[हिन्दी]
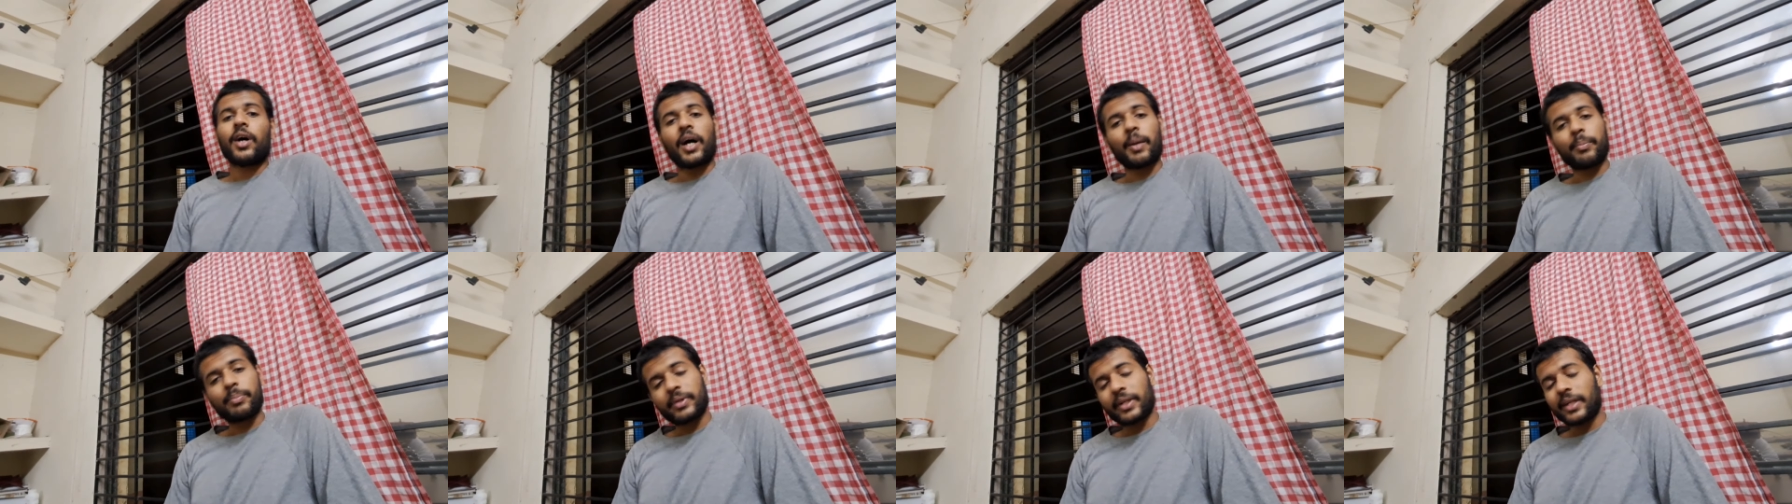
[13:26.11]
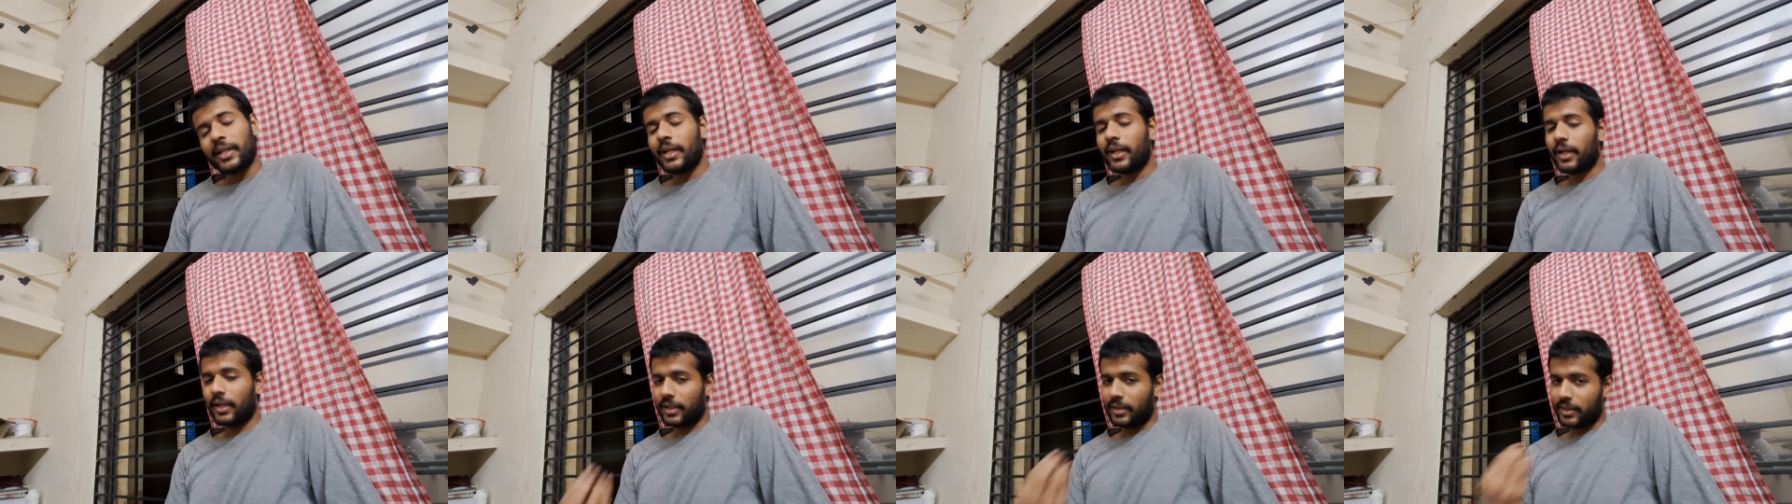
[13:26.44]
अपने
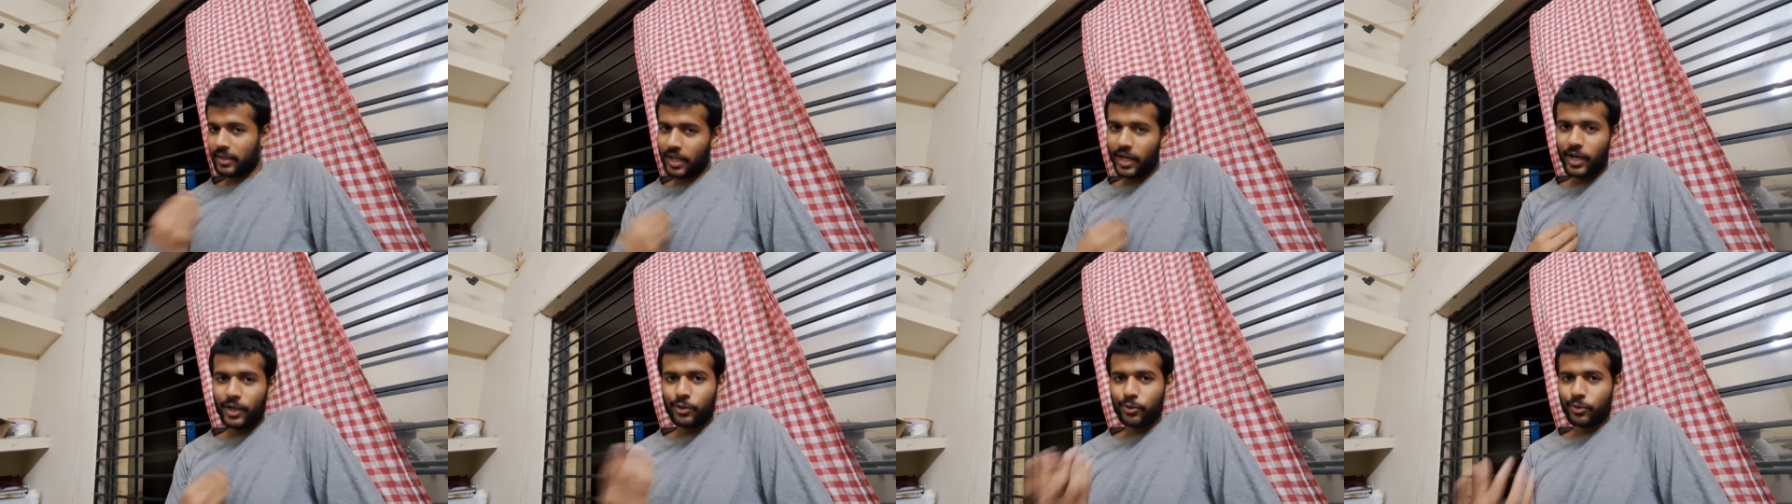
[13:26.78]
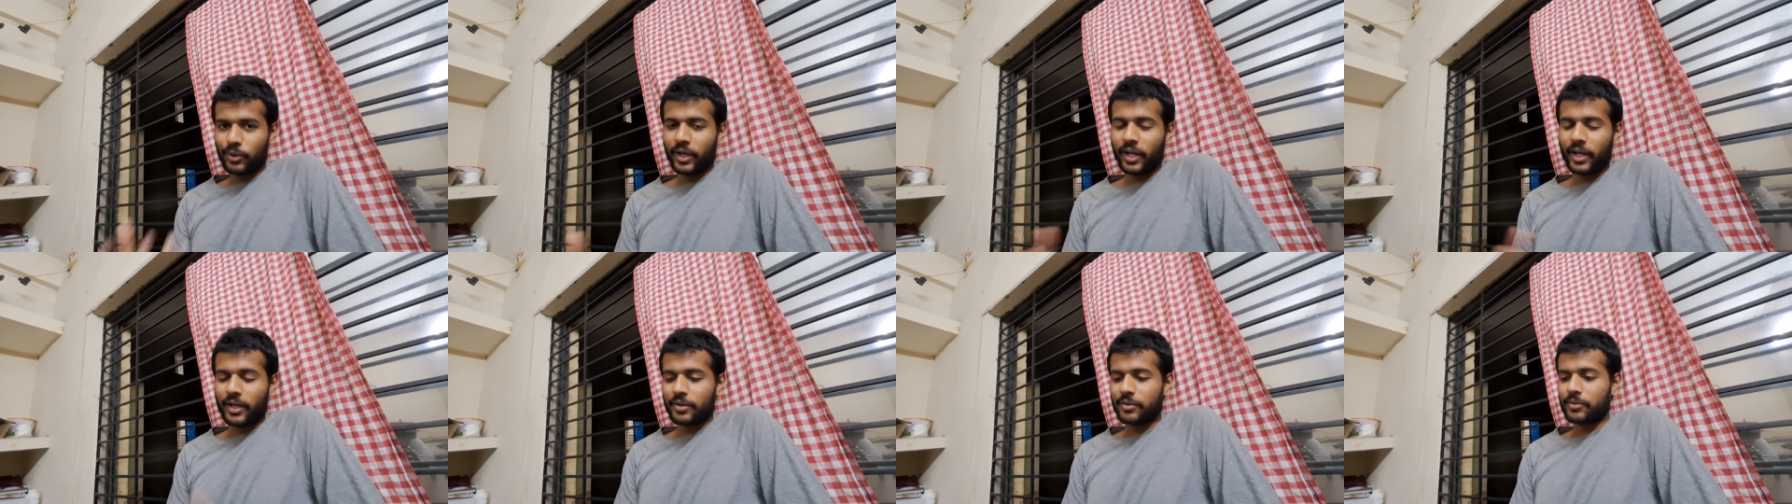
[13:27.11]
लिए घर
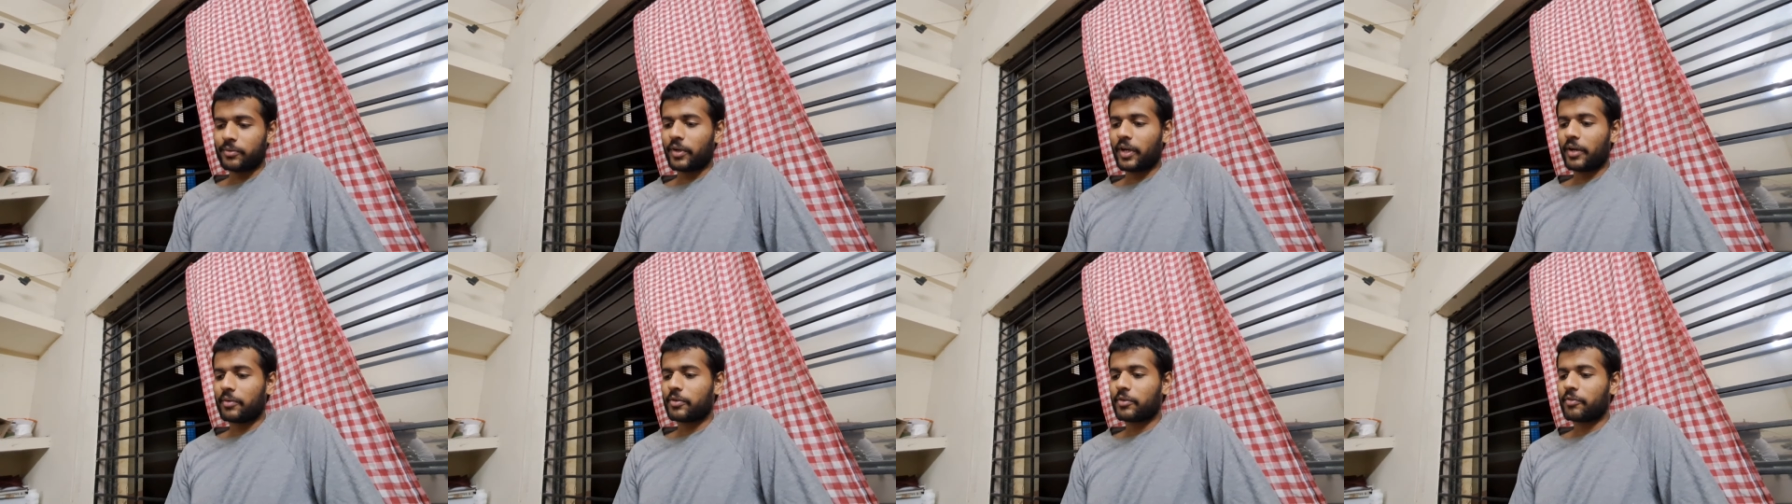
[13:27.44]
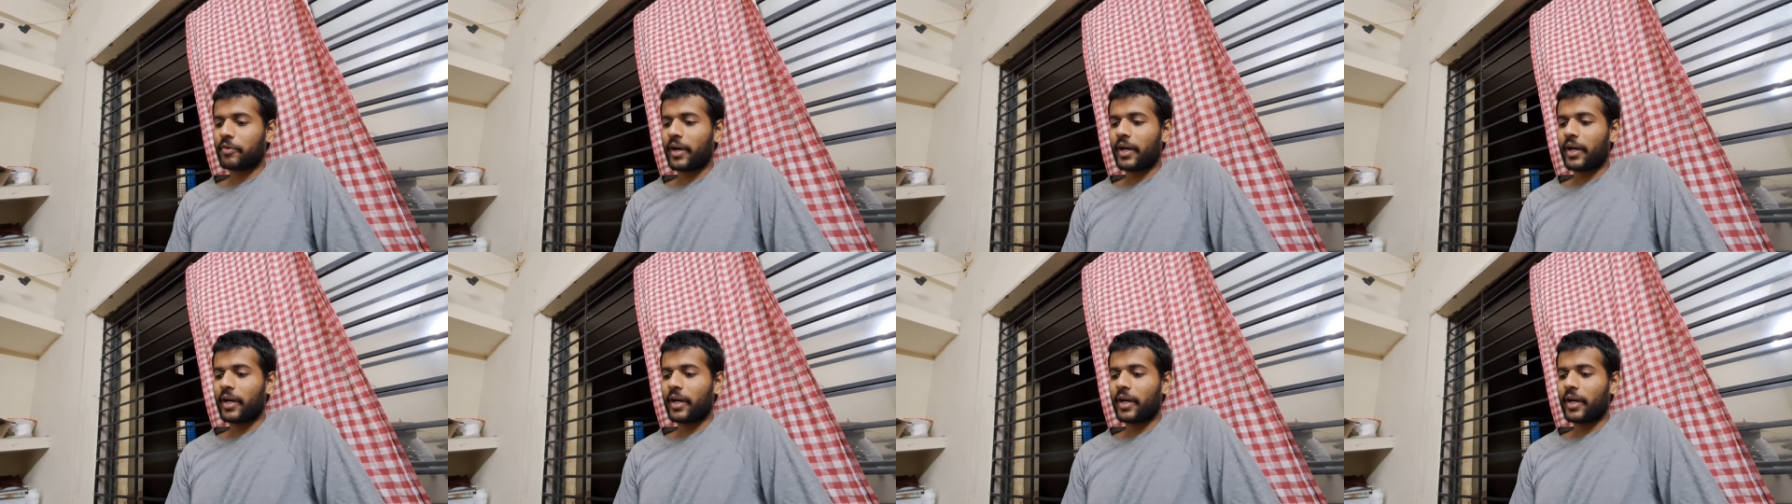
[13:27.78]
ढूंढना है वी हैव टू